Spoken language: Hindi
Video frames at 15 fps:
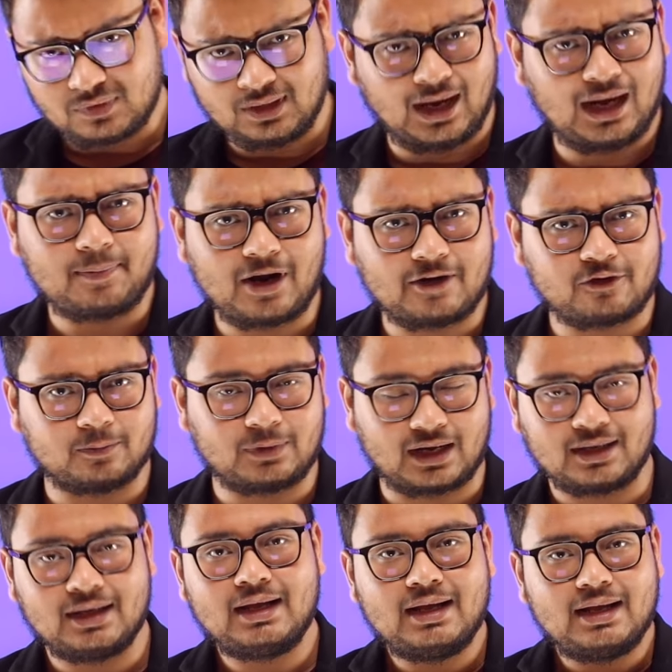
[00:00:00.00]
एंड अपार्ट फ्रॉम
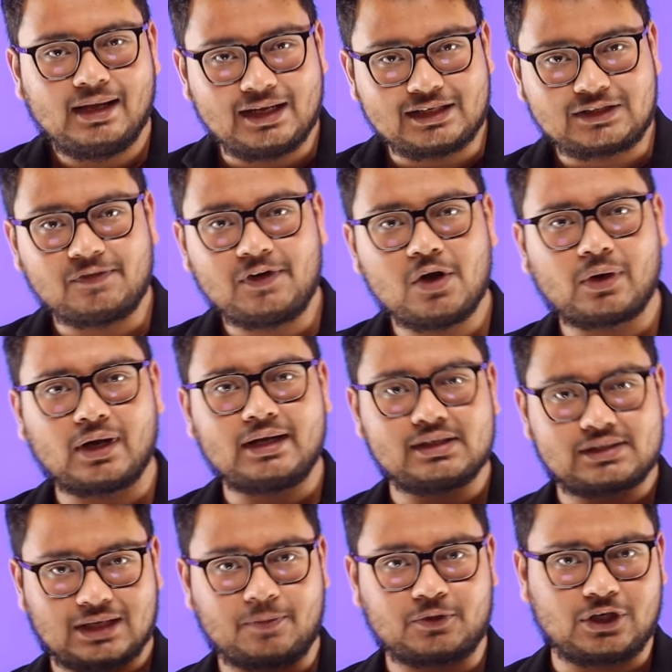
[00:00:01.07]
दैट इस वीडियो के
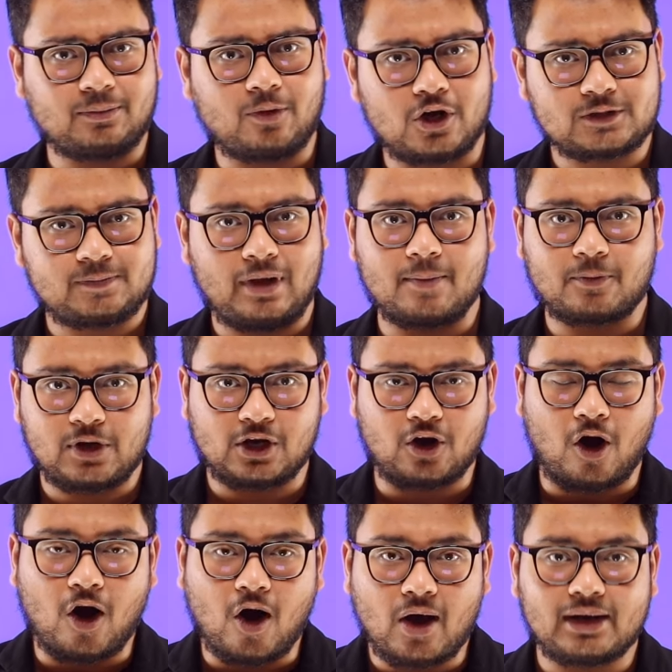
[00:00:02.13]
डिस्क्रिप्शन बॉक्स में आपको एक
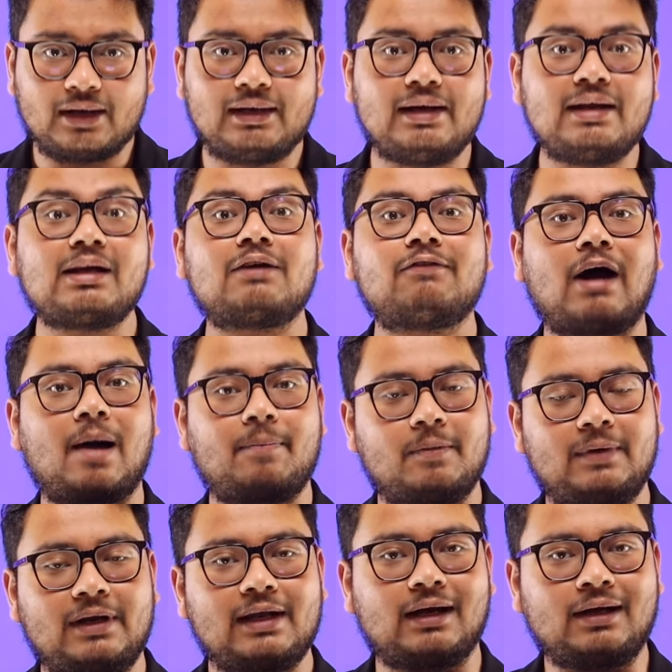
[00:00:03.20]
और लिंक वहां पे
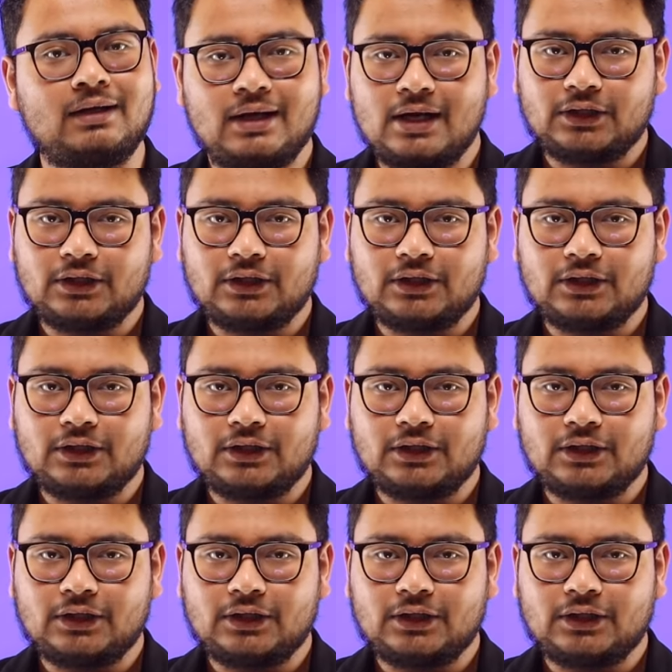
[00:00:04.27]
मिलेगा